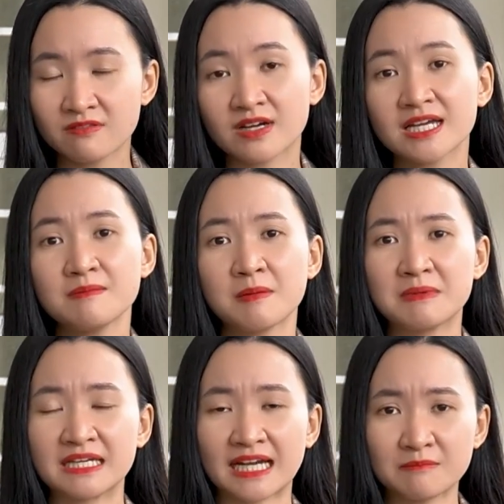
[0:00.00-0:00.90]
và khi mà
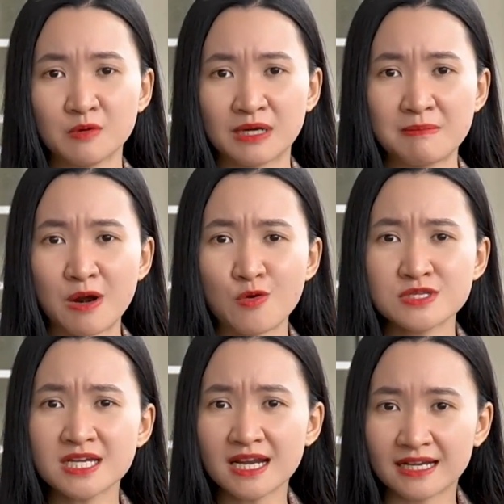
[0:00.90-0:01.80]
mình gánh một cái ba
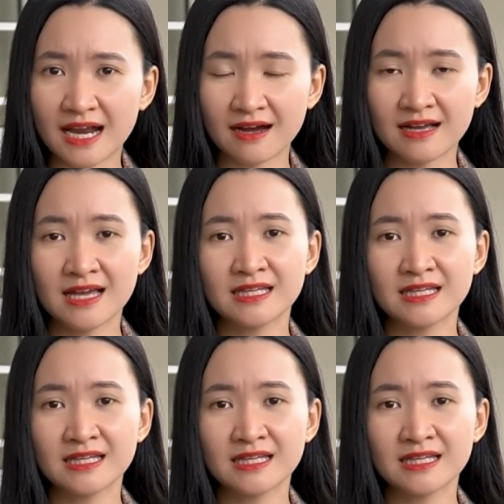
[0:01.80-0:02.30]
lô rất là nặng